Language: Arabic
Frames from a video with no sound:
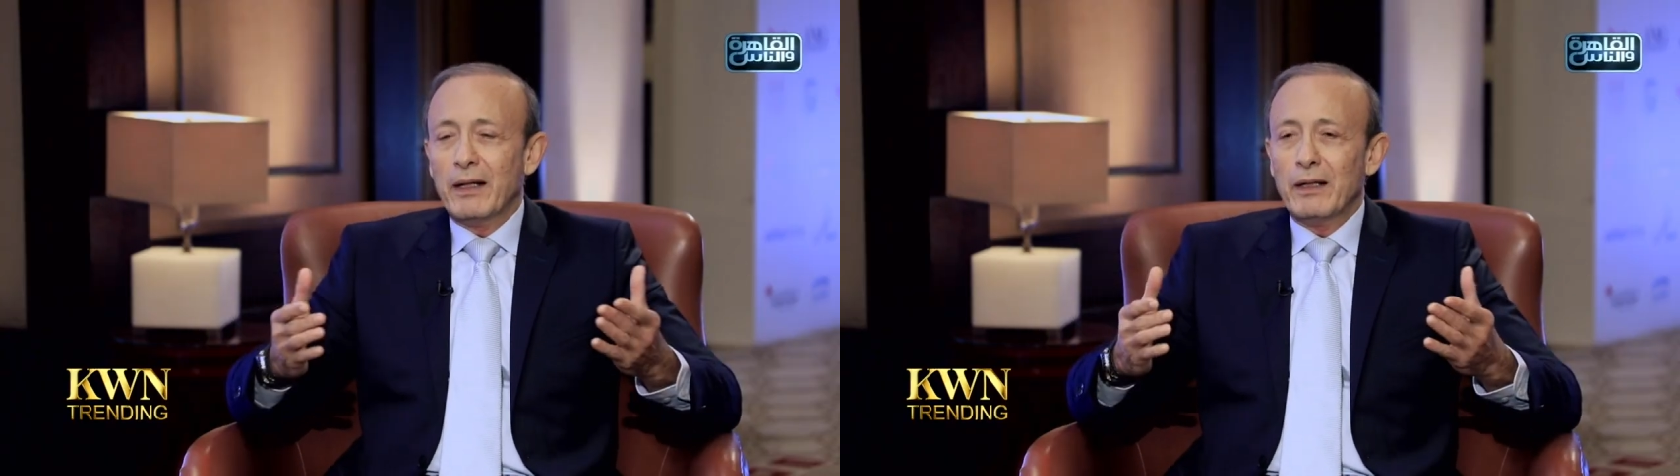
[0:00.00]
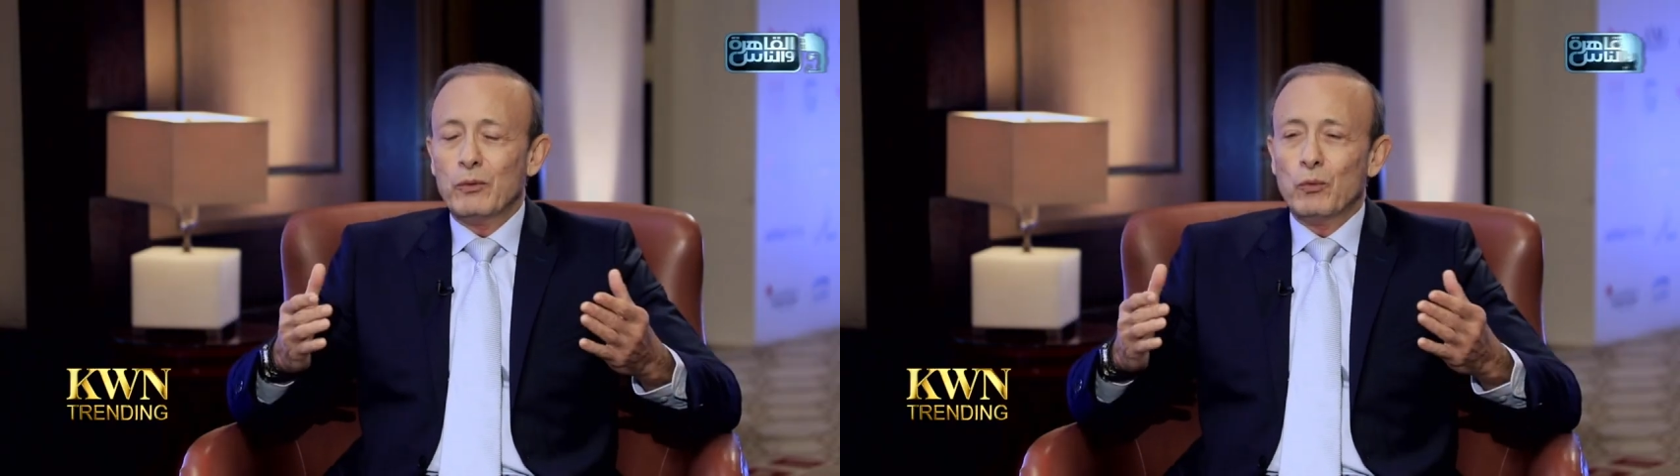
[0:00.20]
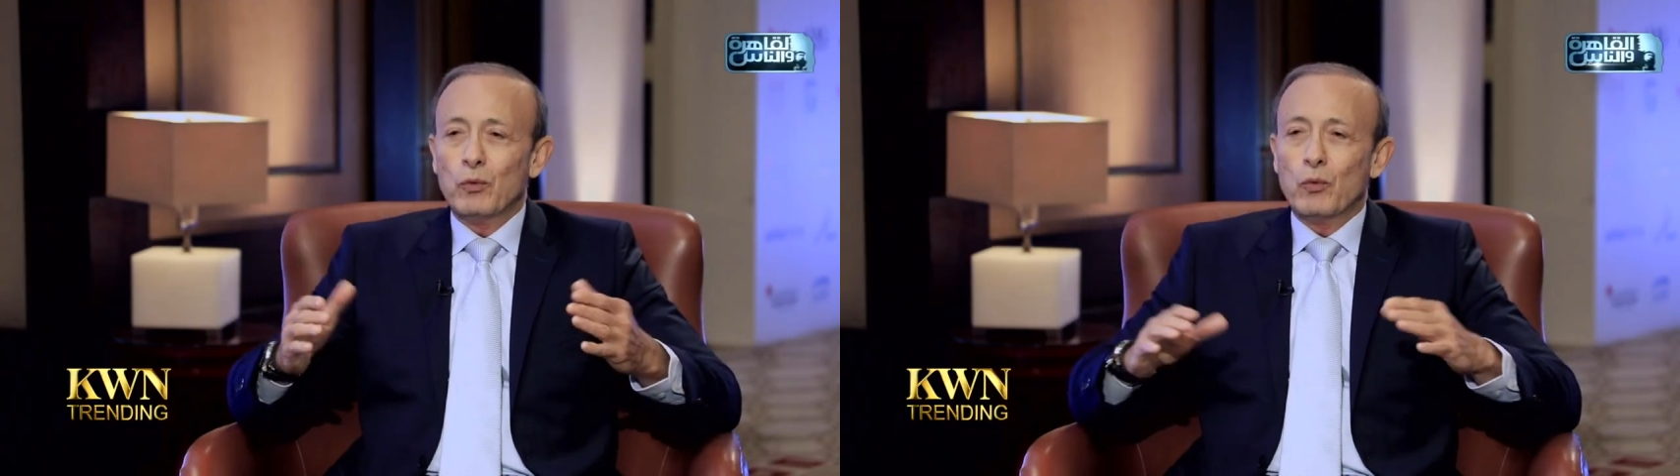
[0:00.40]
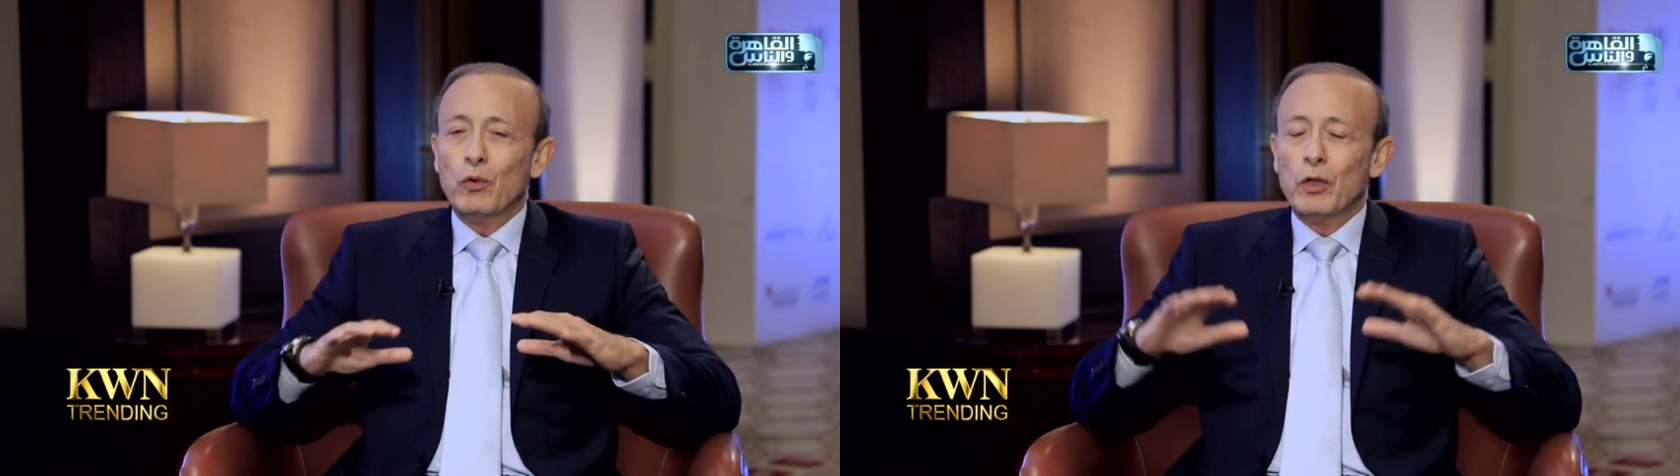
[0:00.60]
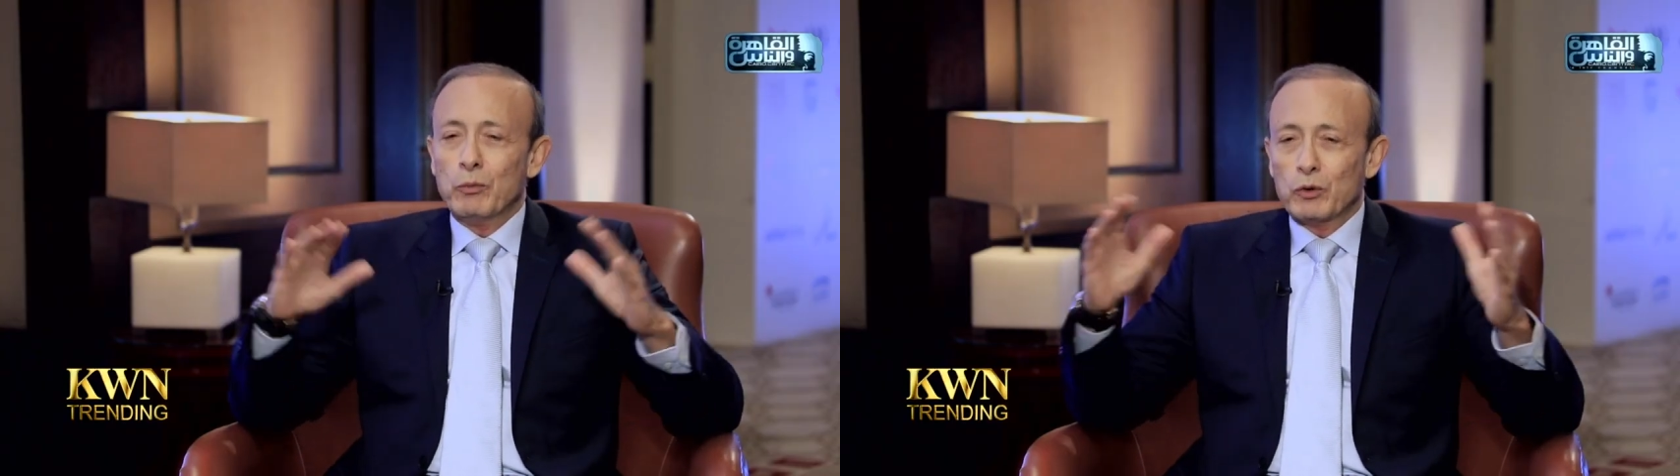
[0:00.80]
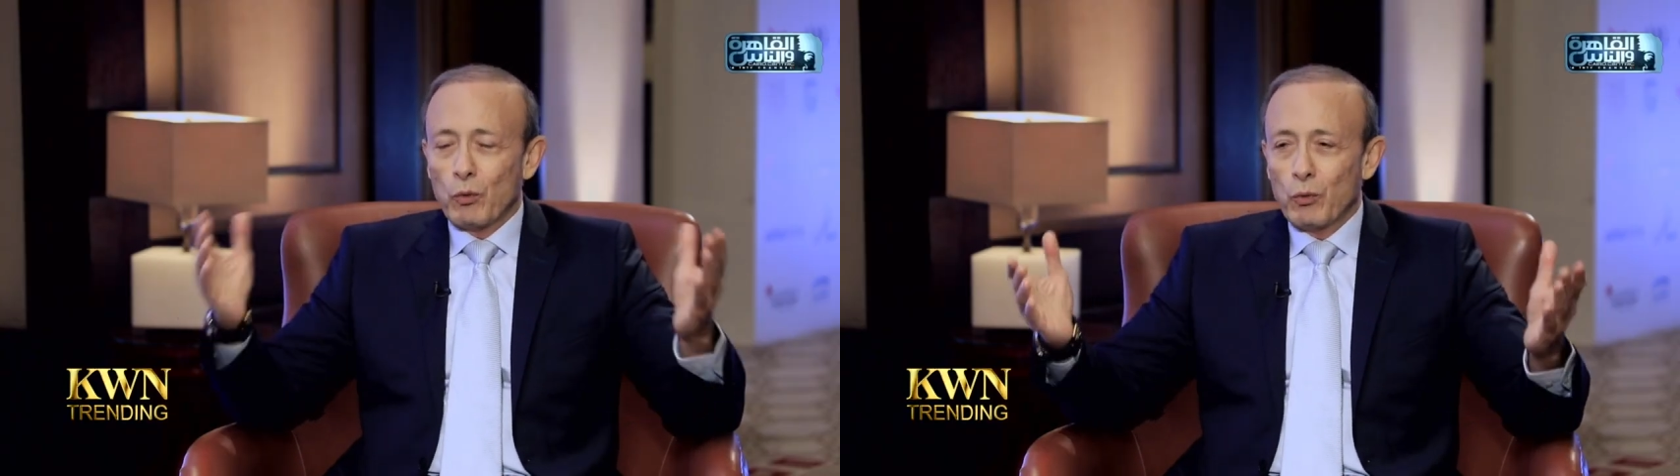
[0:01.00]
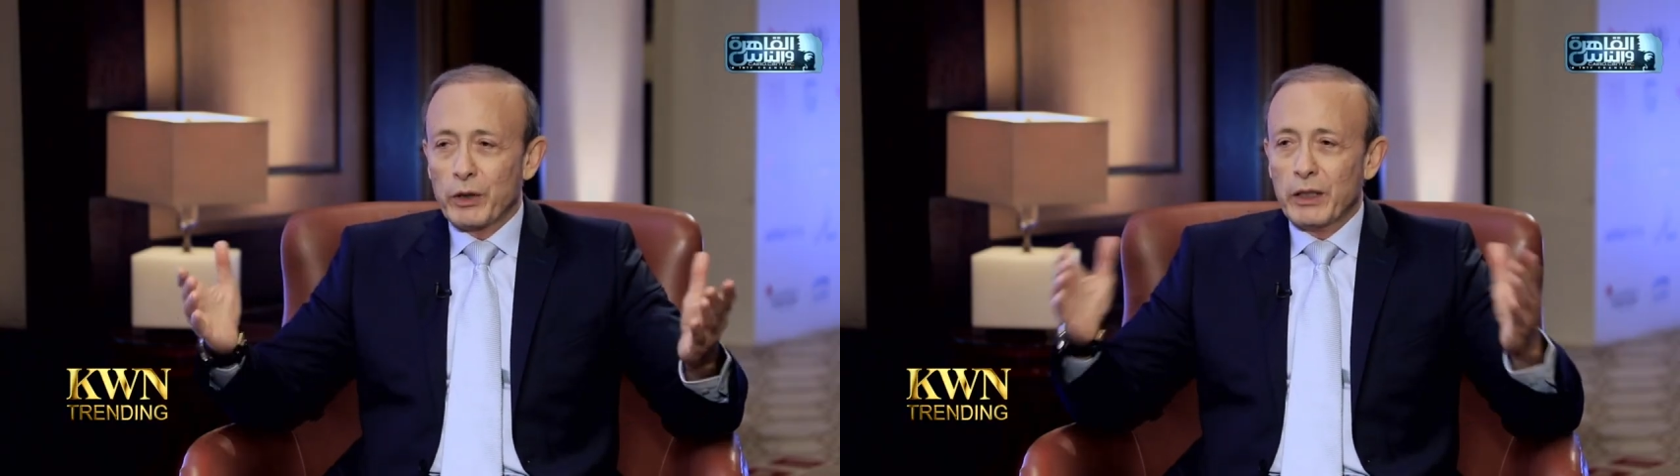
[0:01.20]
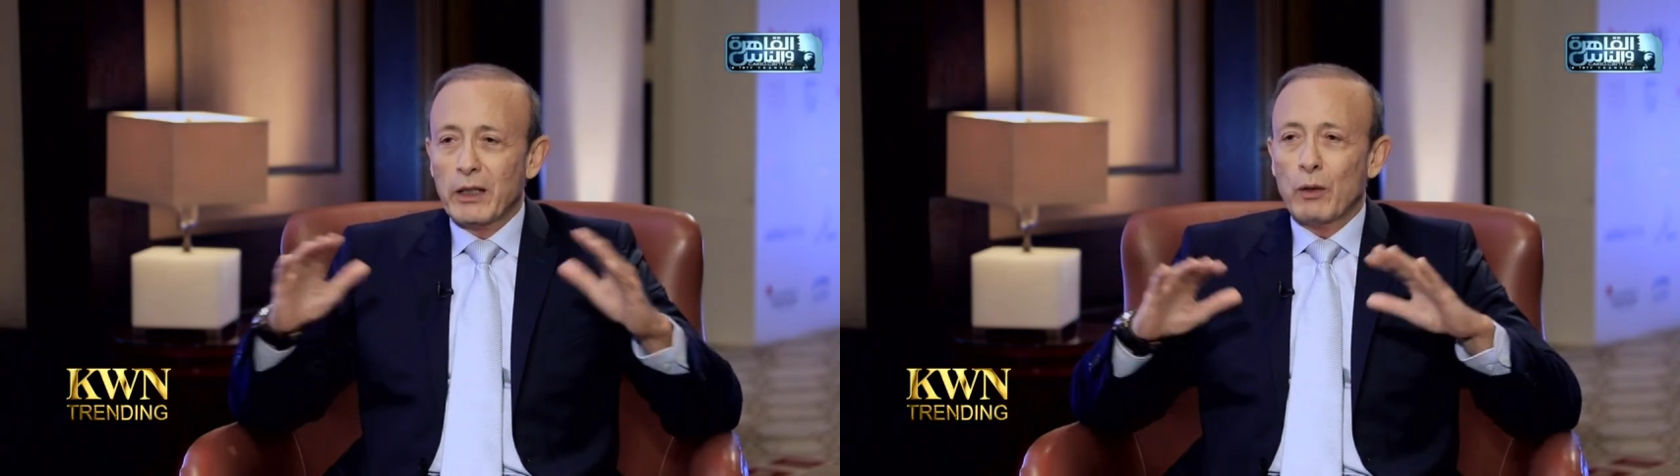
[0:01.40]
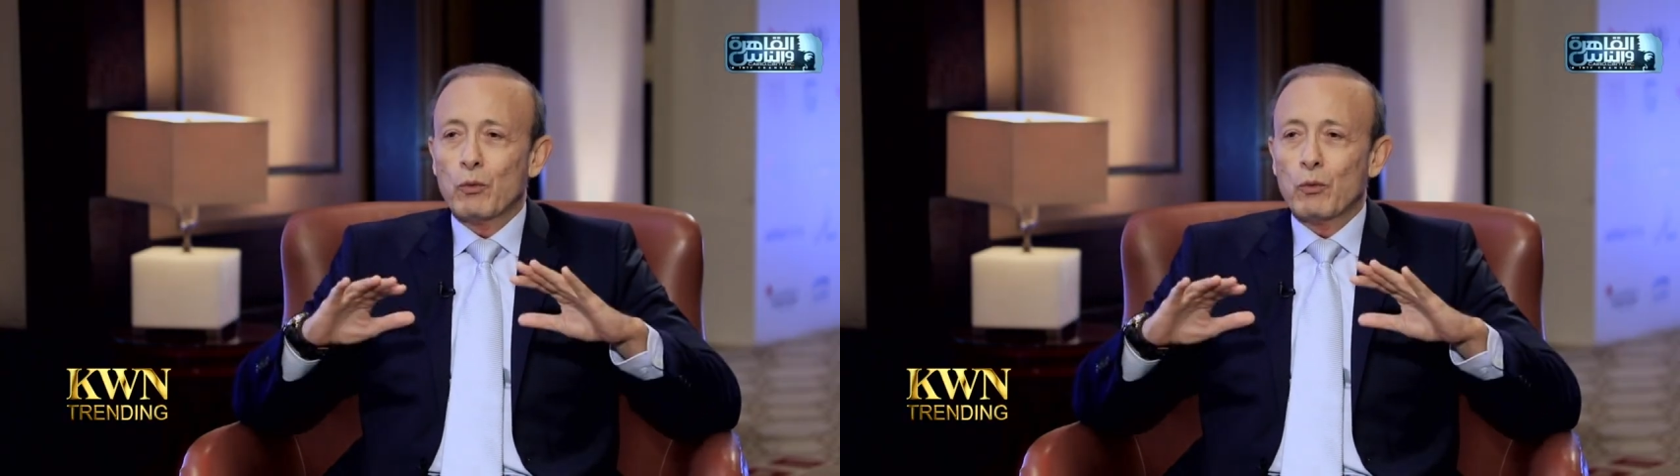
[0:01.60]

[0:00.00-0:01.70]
نقول كل المطورين